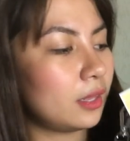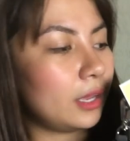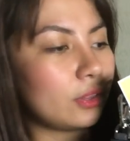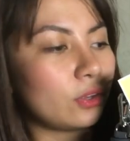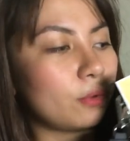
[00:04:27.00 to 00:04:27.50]

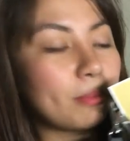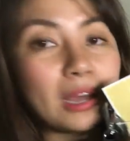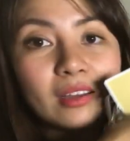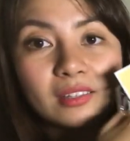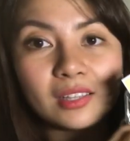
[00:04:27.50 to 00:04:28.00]
Ito yung
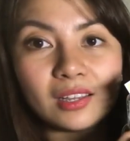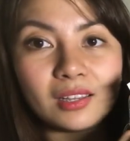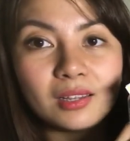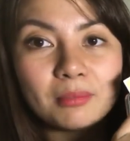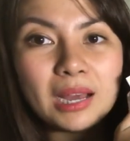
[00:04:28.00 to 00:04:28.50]
packet niya.
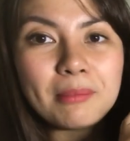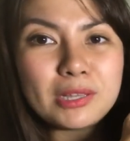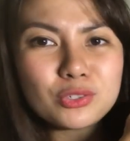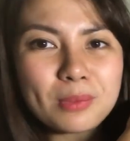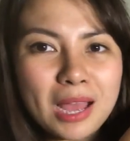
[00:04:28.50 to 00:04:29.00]
Ma
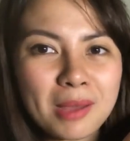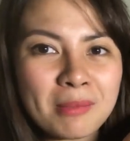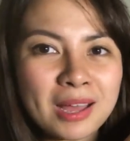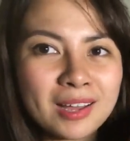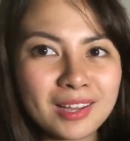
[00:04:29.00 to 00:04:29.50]
medyo
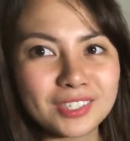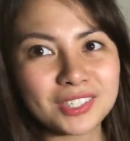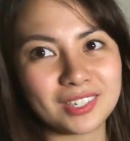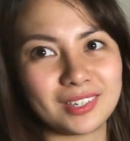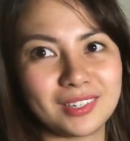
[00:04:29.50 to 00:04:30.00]
mahaba nga
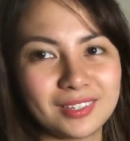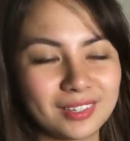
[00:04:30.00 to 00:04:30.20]
siya eh.